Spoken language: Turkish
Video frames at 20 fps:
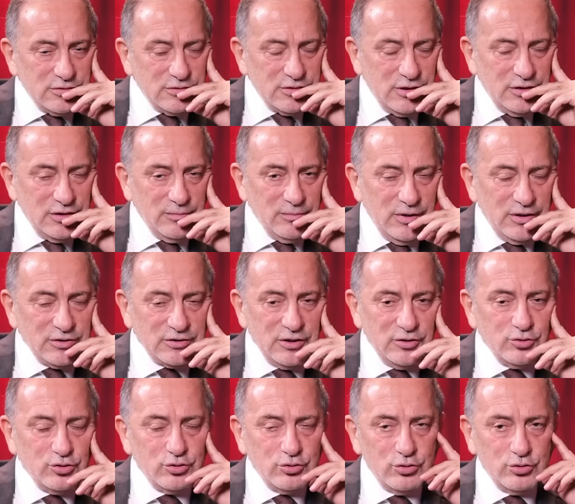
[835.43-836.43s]
Sayın
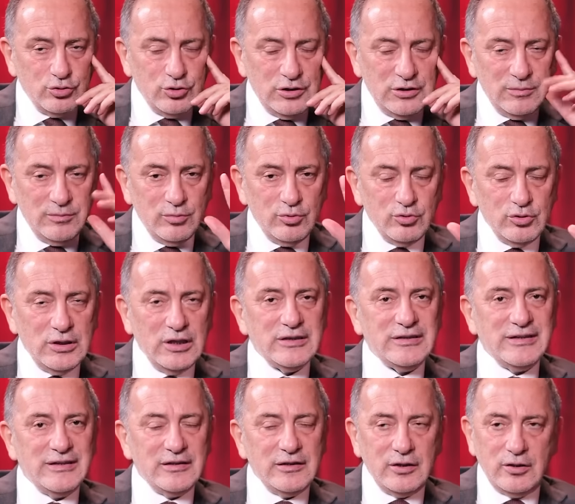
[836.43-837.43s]
Başkan şunu söyleyeyim. Bundan
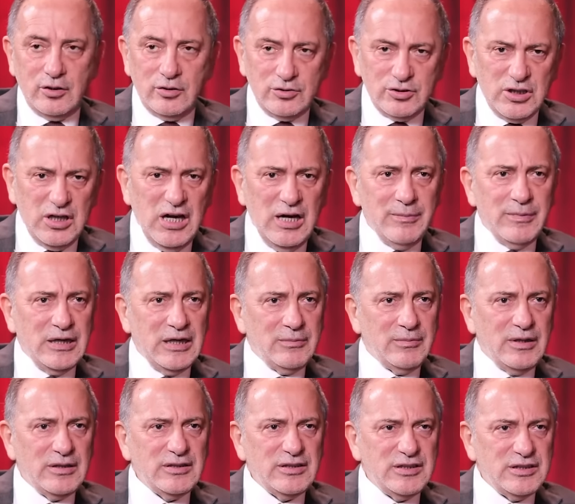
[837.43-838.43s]
yıllar önce hemen
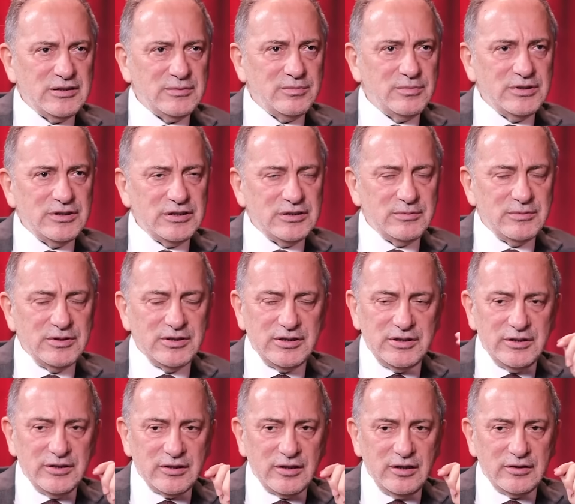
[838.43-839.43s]
hemen
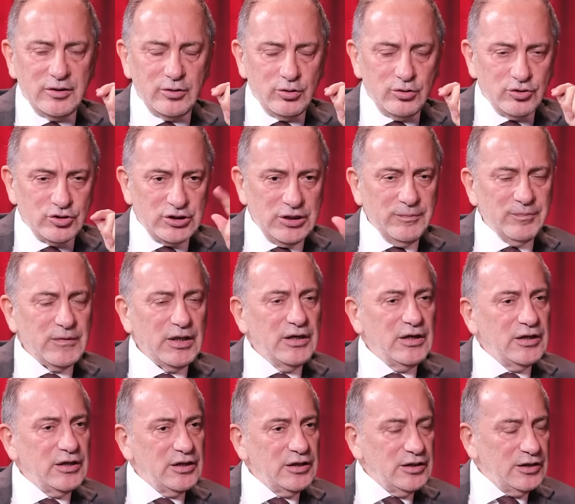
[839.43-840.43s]
20-22 yıl kadar önce
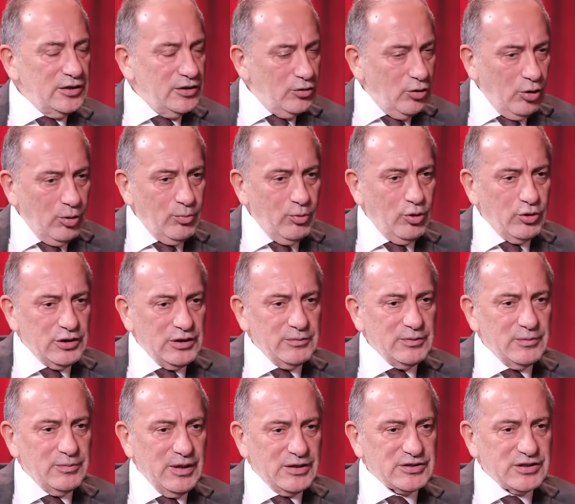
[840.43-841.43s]
e, o bölgede
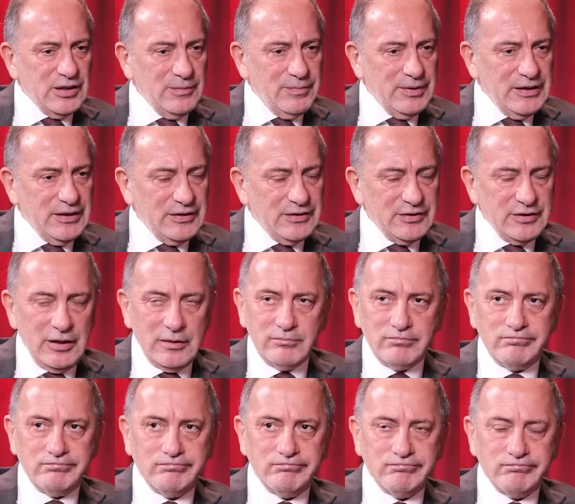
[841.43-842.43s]
bir başka belediye
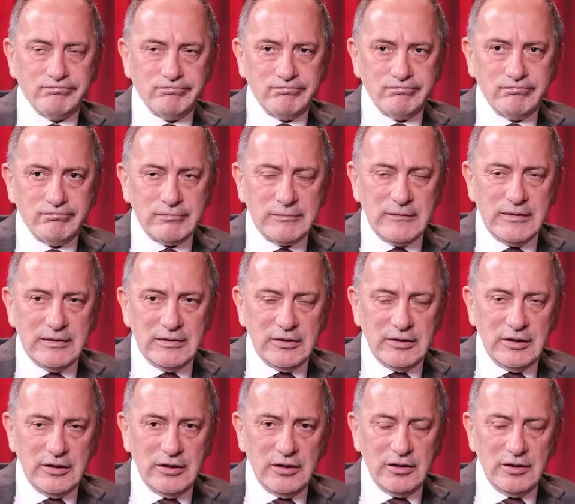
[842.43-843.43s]

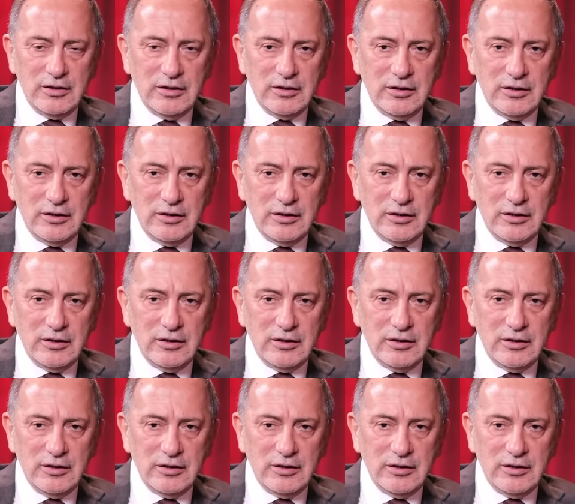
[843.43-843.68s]
e,